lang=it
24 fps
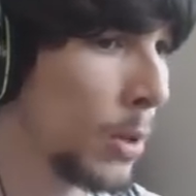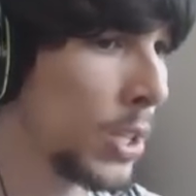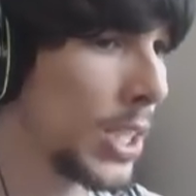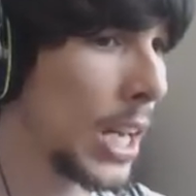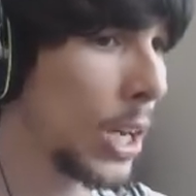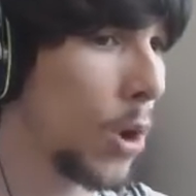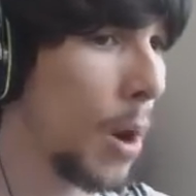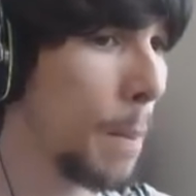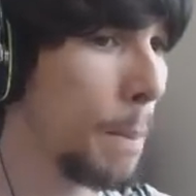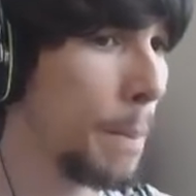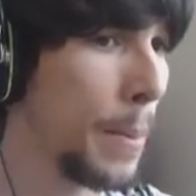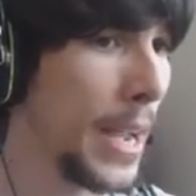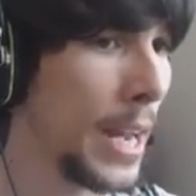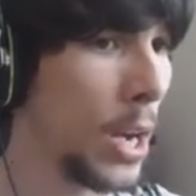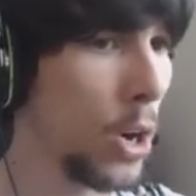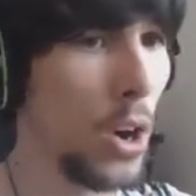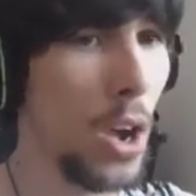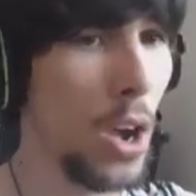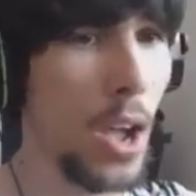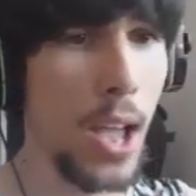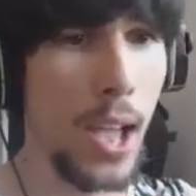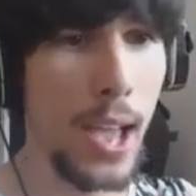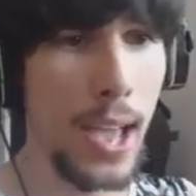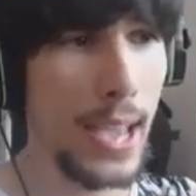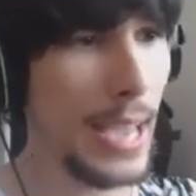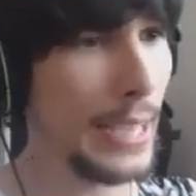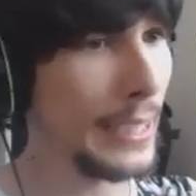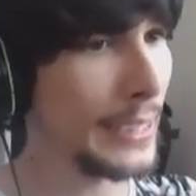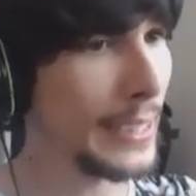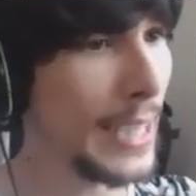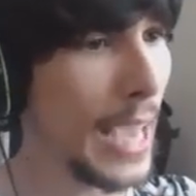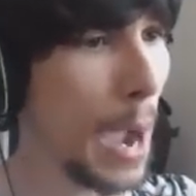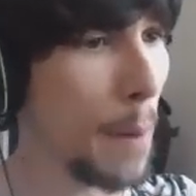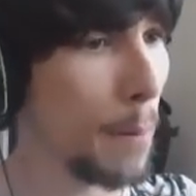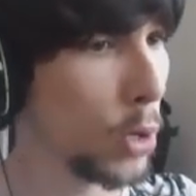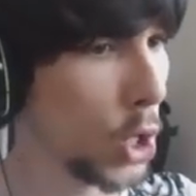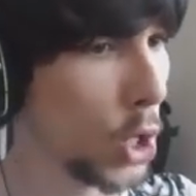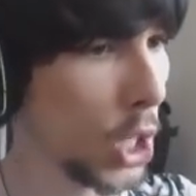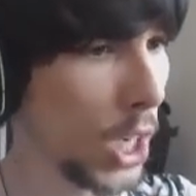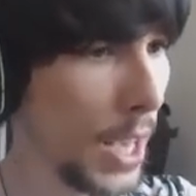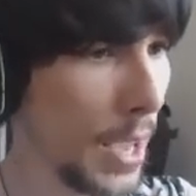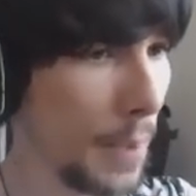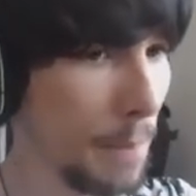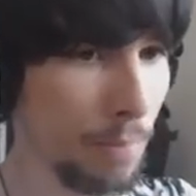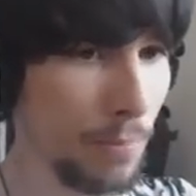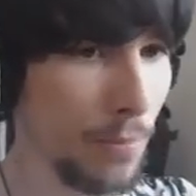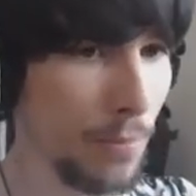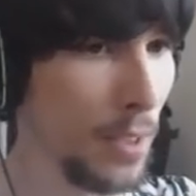il sacco a pelo e
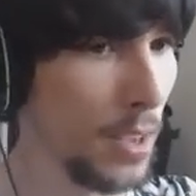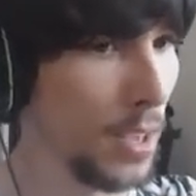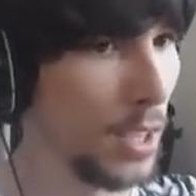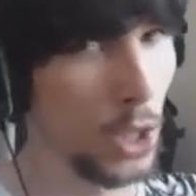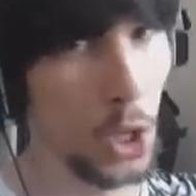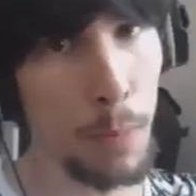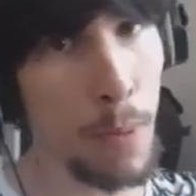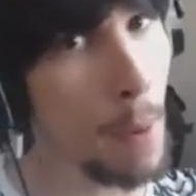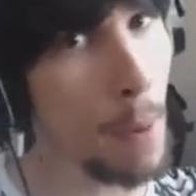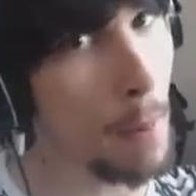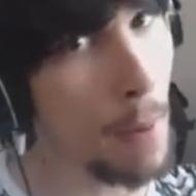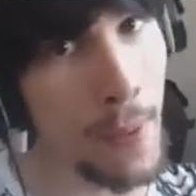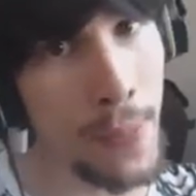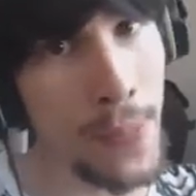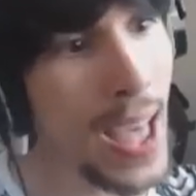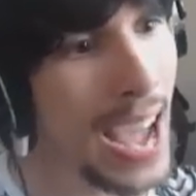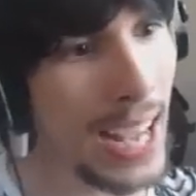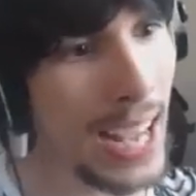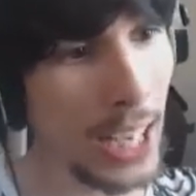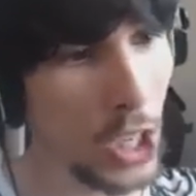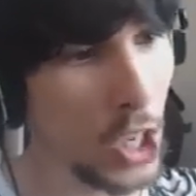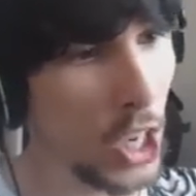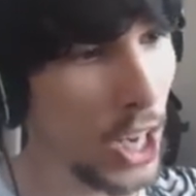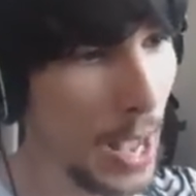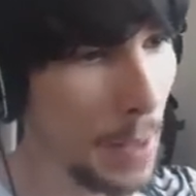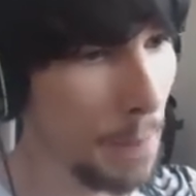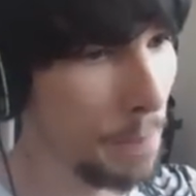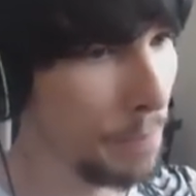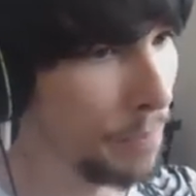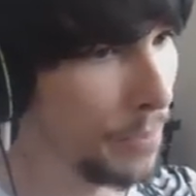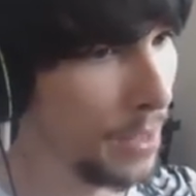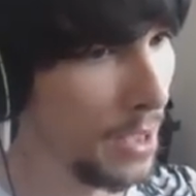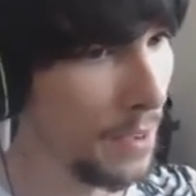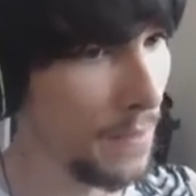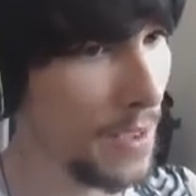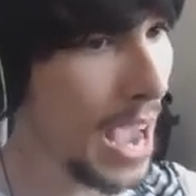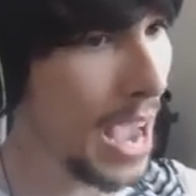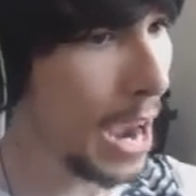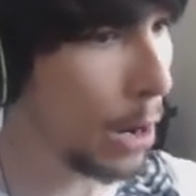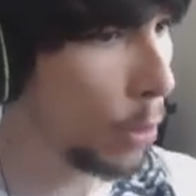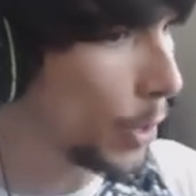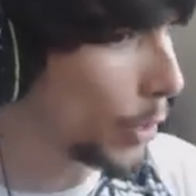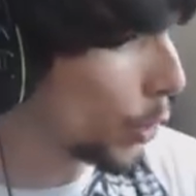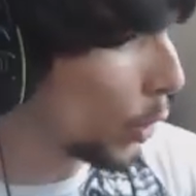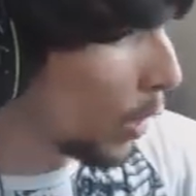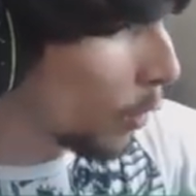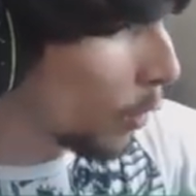andiamocene. Dobbiamo andarcene. Via, questo